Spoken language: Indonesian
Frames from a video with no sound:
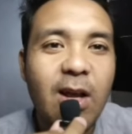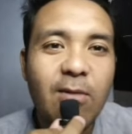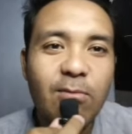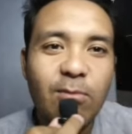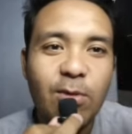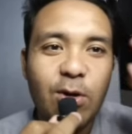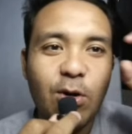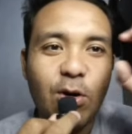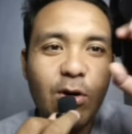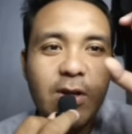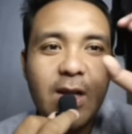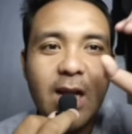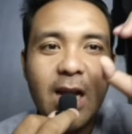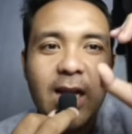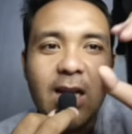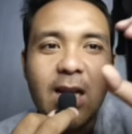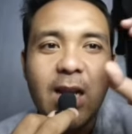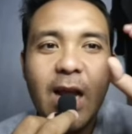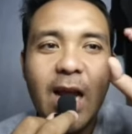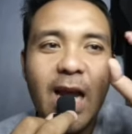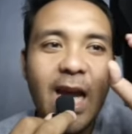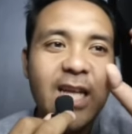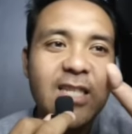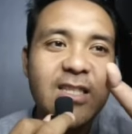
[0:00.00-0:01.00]
Menurut kalian
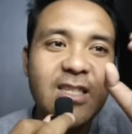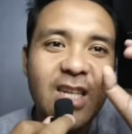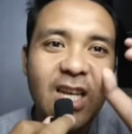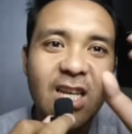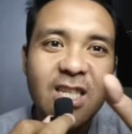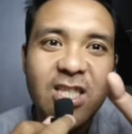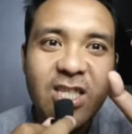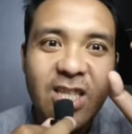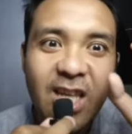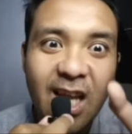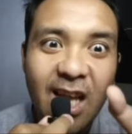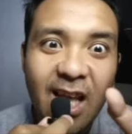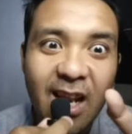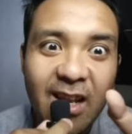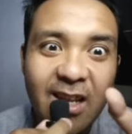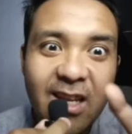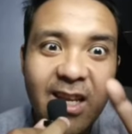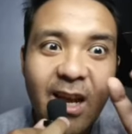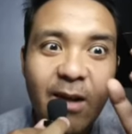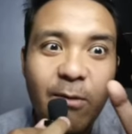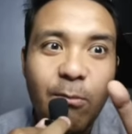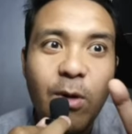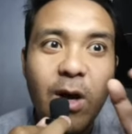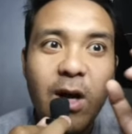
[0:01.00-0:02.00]
SSR
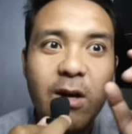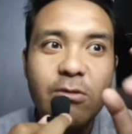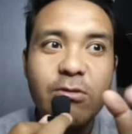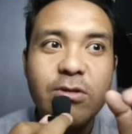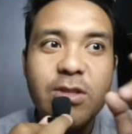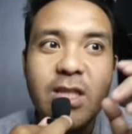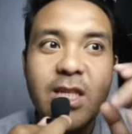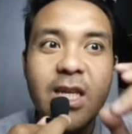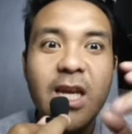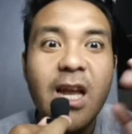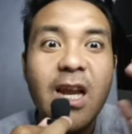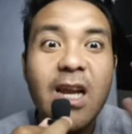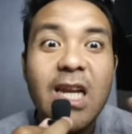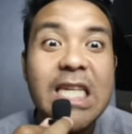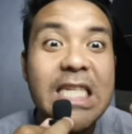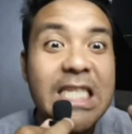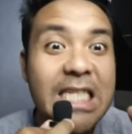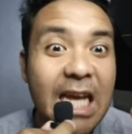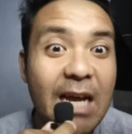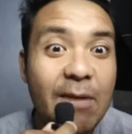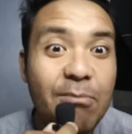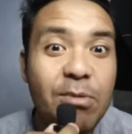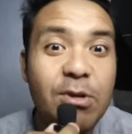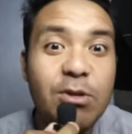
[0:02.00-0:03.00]
yang bagus di early
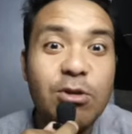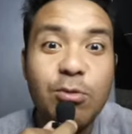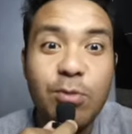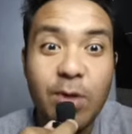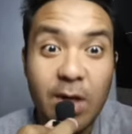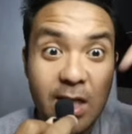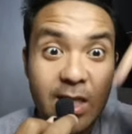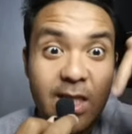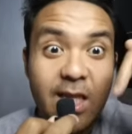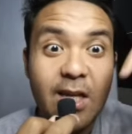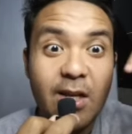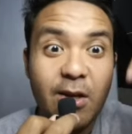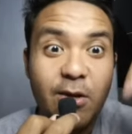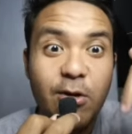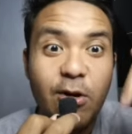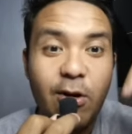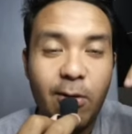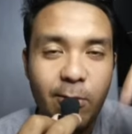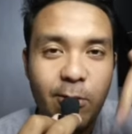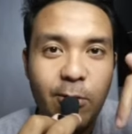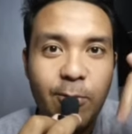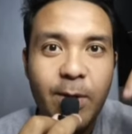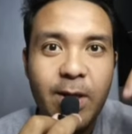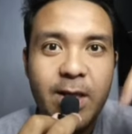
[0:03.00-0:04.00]
siapa coba ketik di
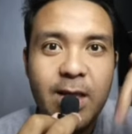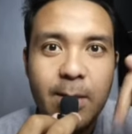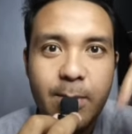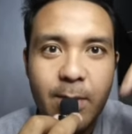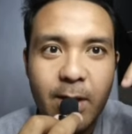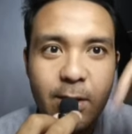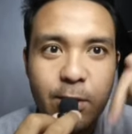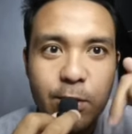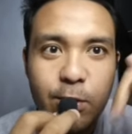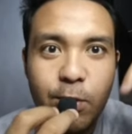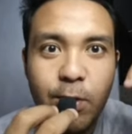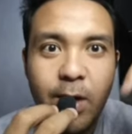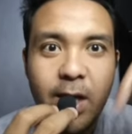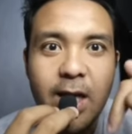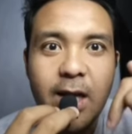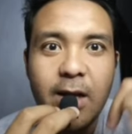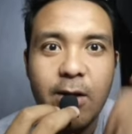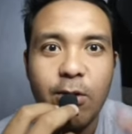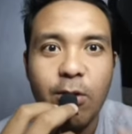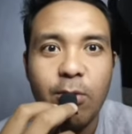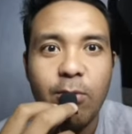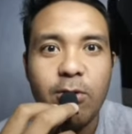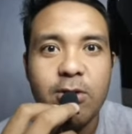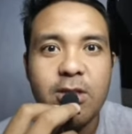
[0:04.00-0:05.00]
kolom komentar bantu gue ya
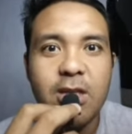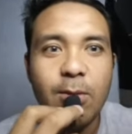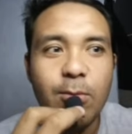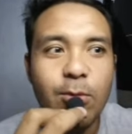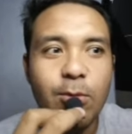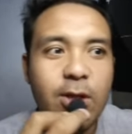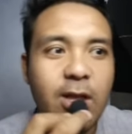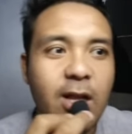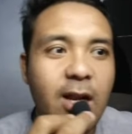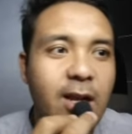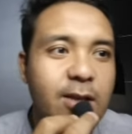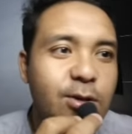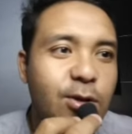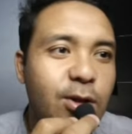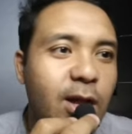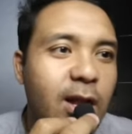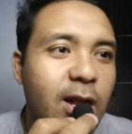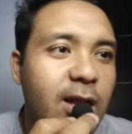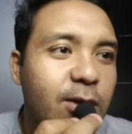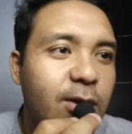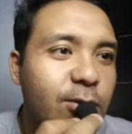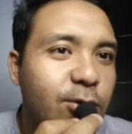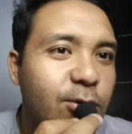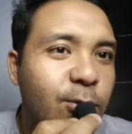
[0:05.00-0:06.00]
gue mau cabut dan lanjutin
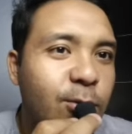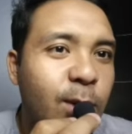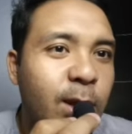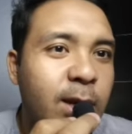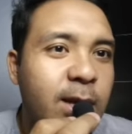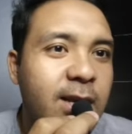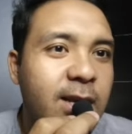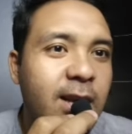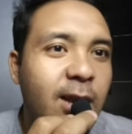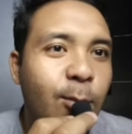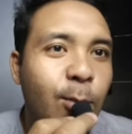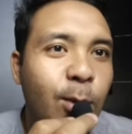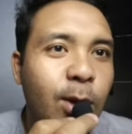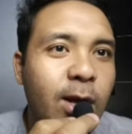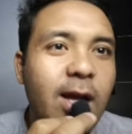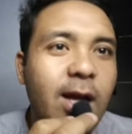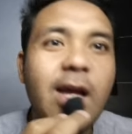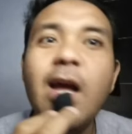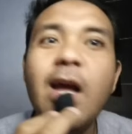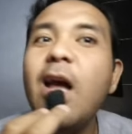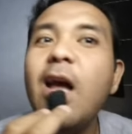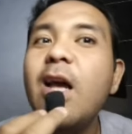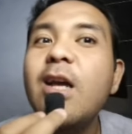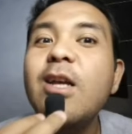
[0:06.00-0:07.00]
lagi untuk mainin gamenya
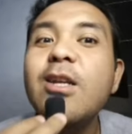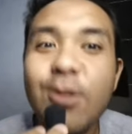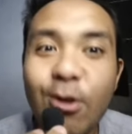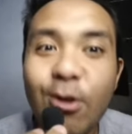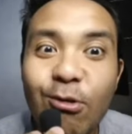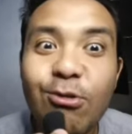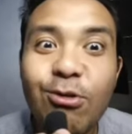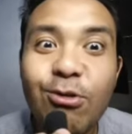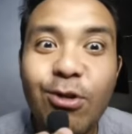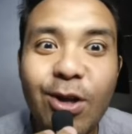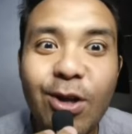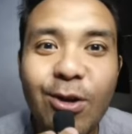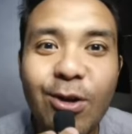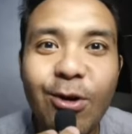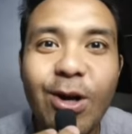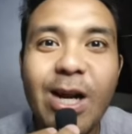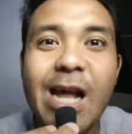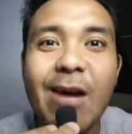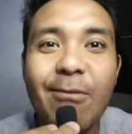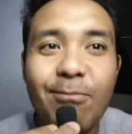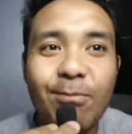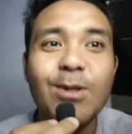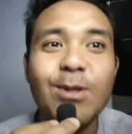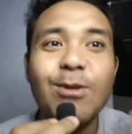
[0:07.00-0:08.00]
seru cuy gue
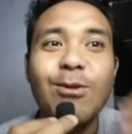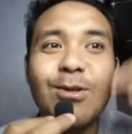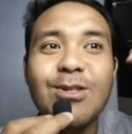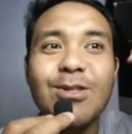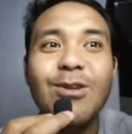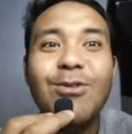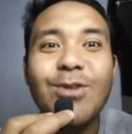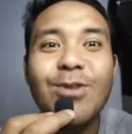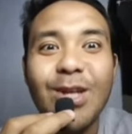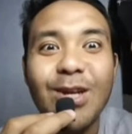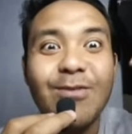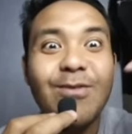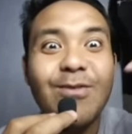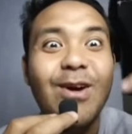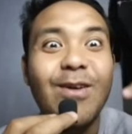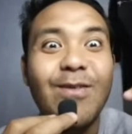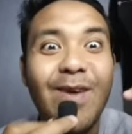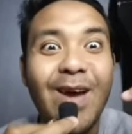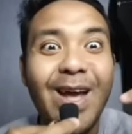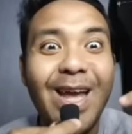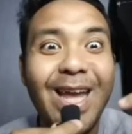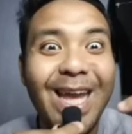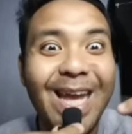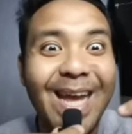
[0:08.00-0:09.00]
dapet kok serunya bye
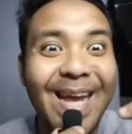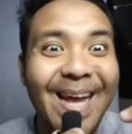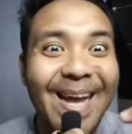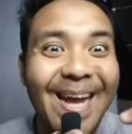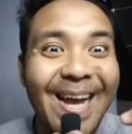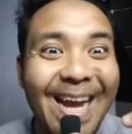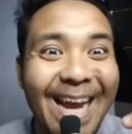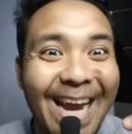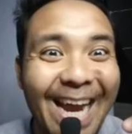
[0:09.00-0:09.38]
bye